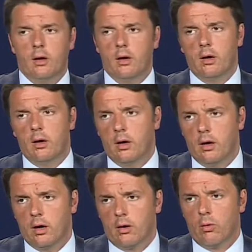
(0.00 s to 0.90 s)

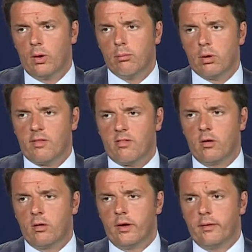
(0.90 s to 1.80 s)
eh,
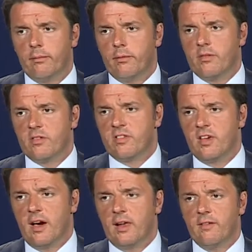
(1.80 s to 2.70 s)
collaborazione
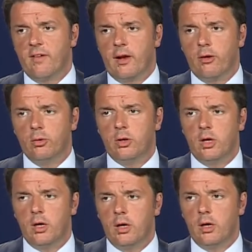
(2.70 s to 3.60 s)
sia a livello
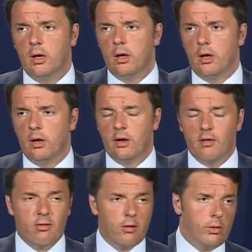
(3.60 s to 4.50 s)
di
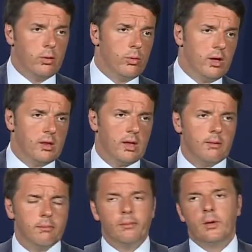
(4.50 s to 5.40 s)
Nazioni
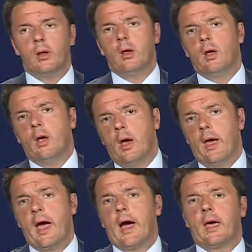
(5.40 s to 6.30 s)
Unite
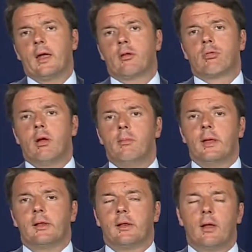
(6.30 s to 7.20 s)
e anche
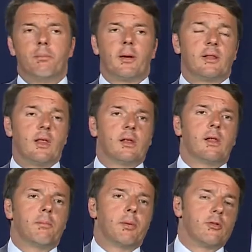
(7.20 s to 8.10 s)
naturalmente nel partire
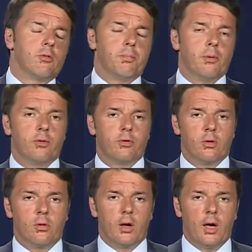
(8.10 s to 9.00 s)
dal
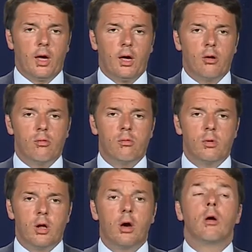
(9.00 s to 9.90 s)
presupposto che
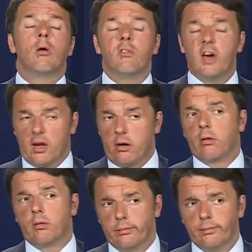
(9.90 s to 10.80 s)
un governo